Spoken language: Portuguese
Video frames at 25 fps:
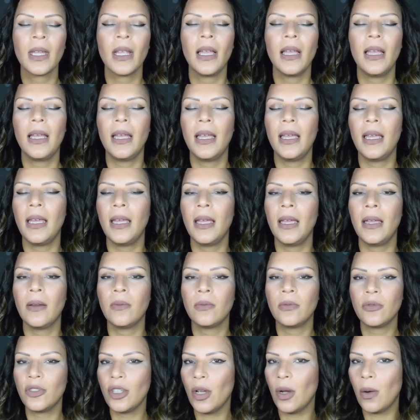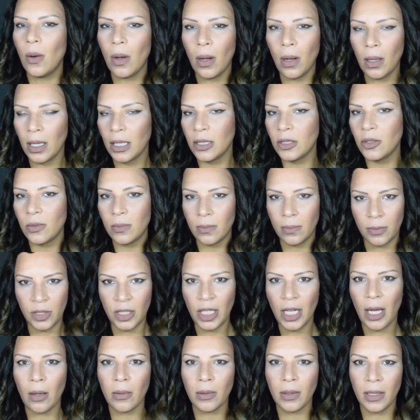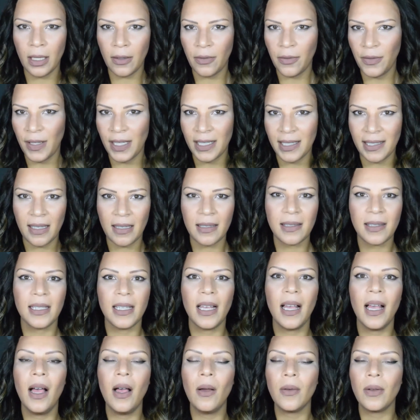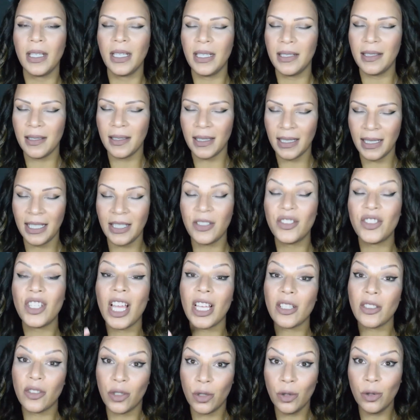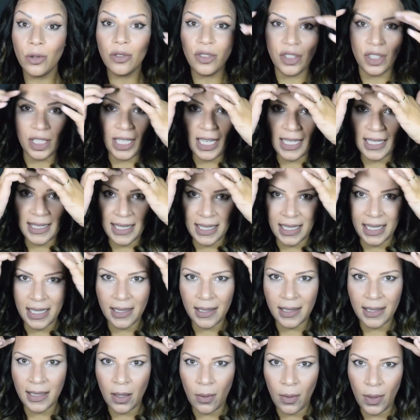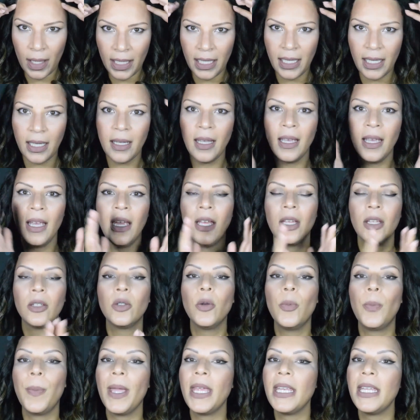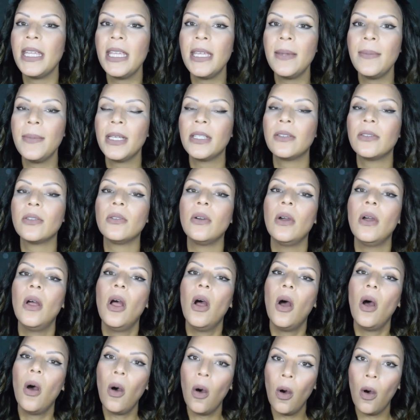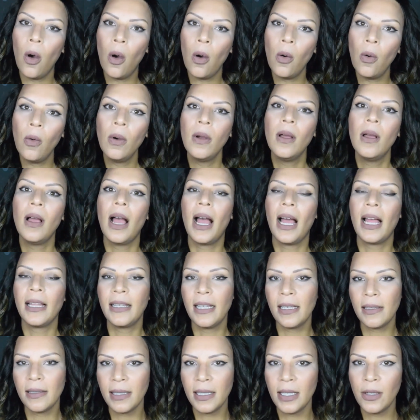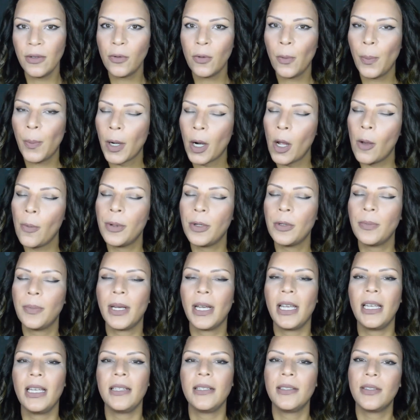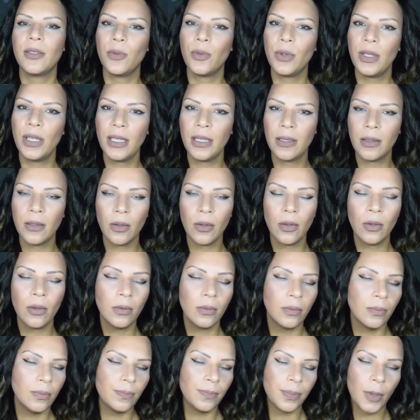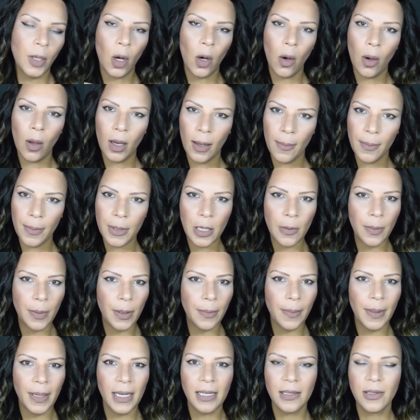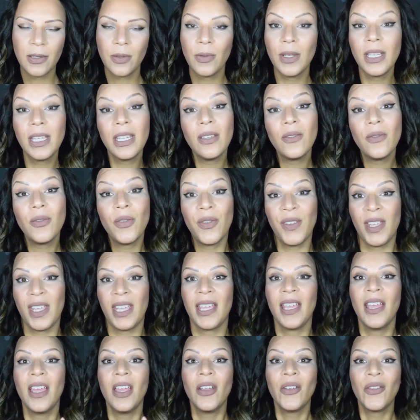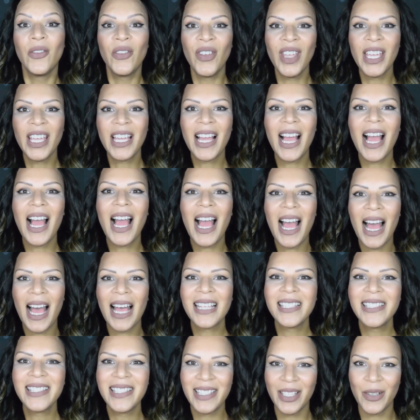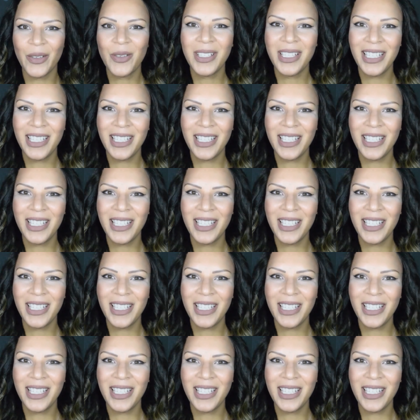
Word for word: É, um gel cola de alta fixação, que, que te ajude nessa questão aqui do perímetro, ou adesivo próprio para lace wig ou cola própria para lace wig, enfim. Fica a seu